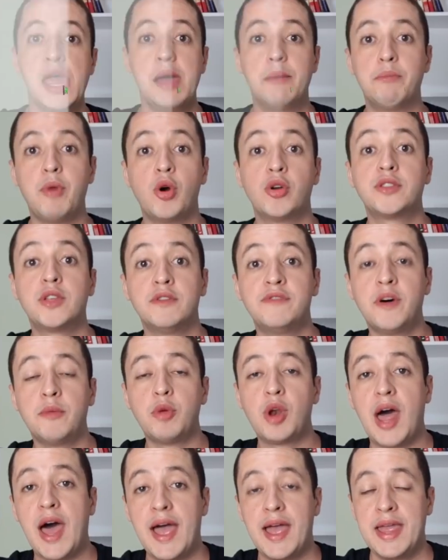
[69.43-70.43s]
Bom, então vamos
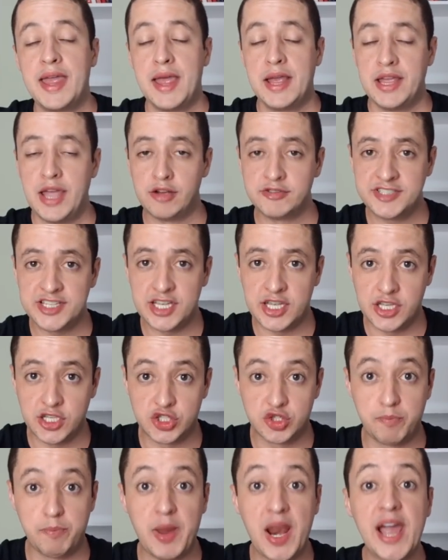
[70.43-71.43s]
lá. É o
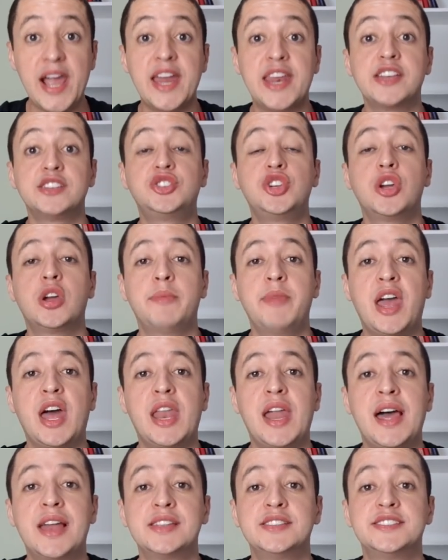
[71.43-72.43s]
seguinte, para garantir que a minha
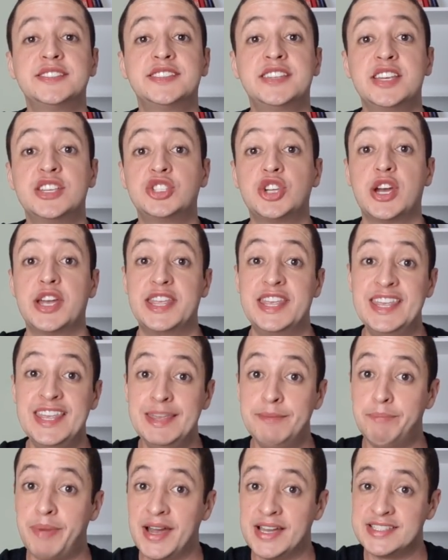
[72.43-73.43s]
análise seja
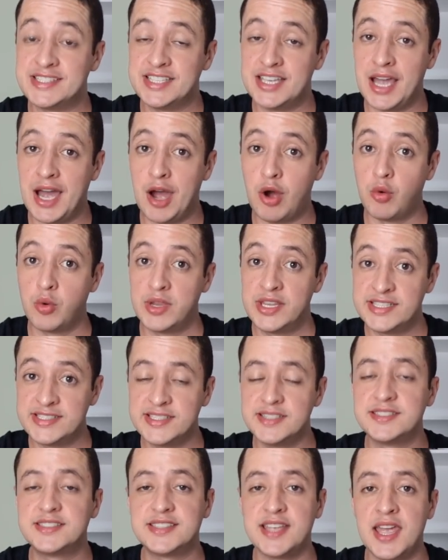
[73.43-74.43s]
imparcial e
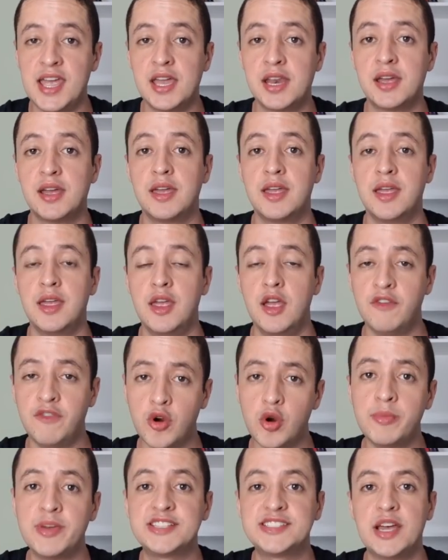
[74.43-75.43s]
sincera, eu vou
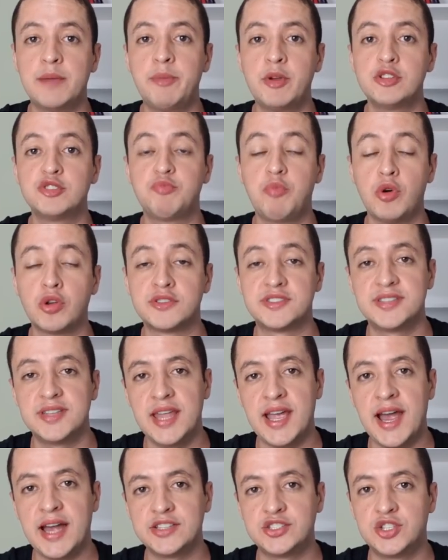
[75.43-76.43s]
começar pelos pontos
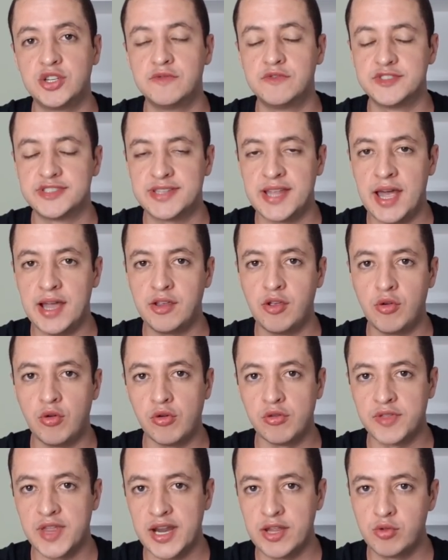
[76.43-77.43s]
negativos, tá? Que eu
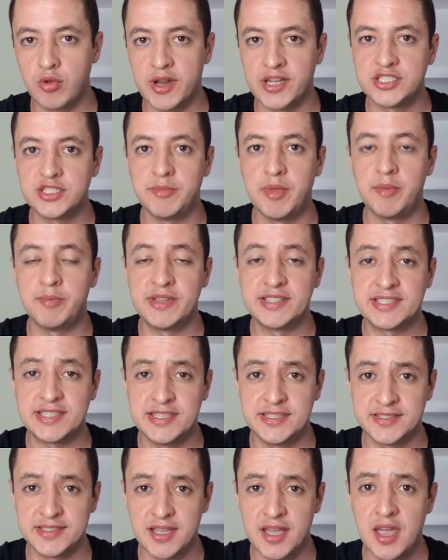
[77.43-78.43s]
encontrei durante a minha
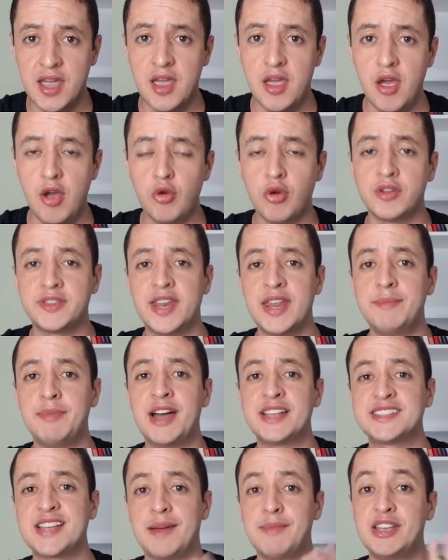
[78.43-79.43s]
pesquisa. Eu encontrei
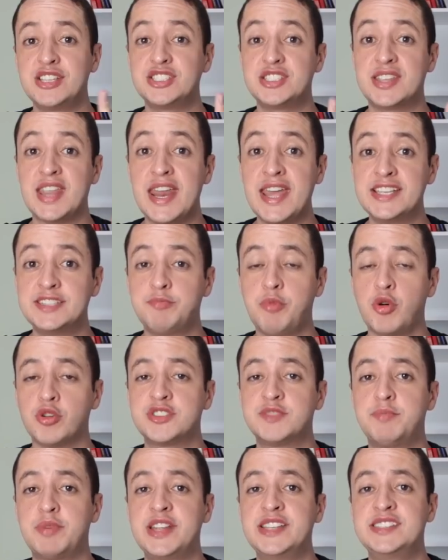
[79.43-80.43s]
basicamente três
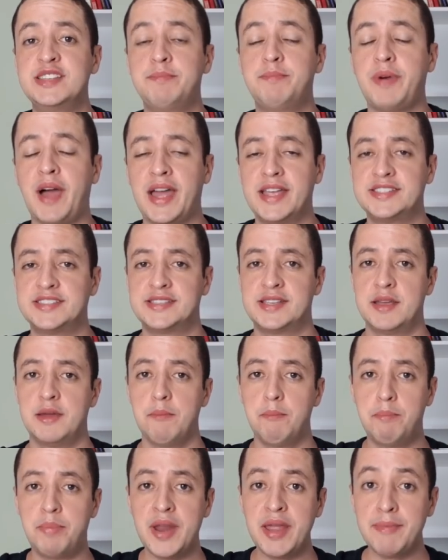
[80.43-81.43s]
pontos principais.
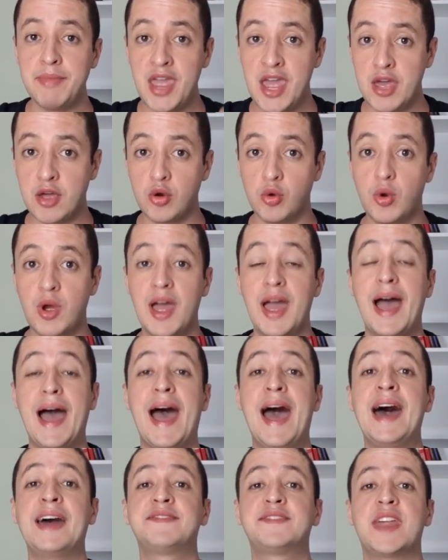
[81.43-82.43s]
Primeiro,
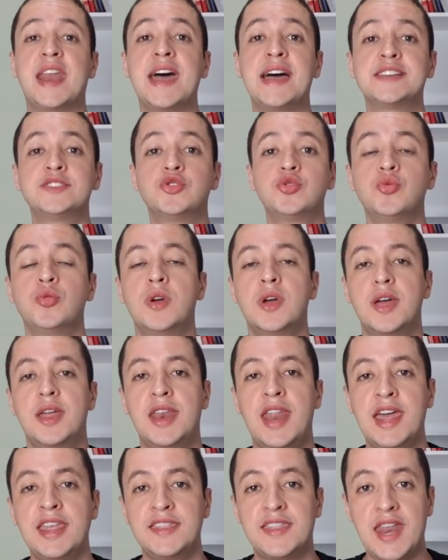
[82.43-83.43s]
atraso
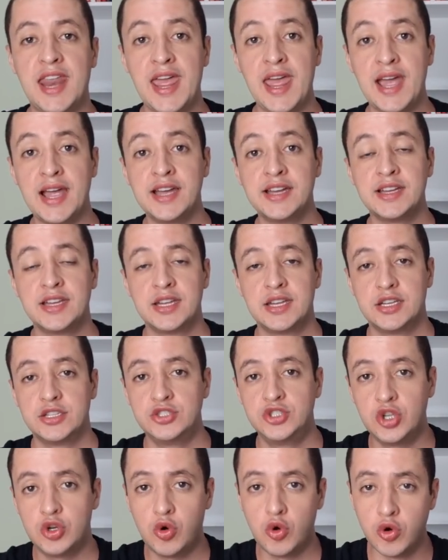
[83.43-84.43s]
na entrega
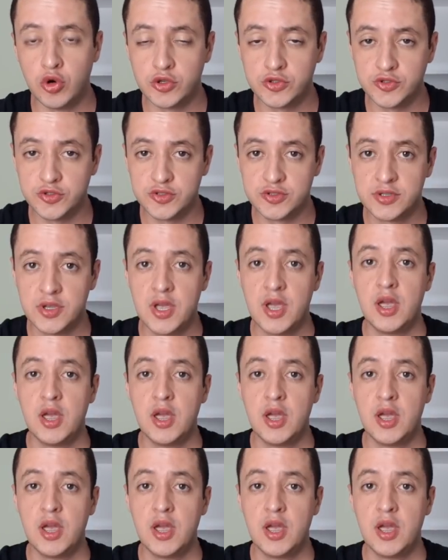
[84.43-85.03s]
de cursos.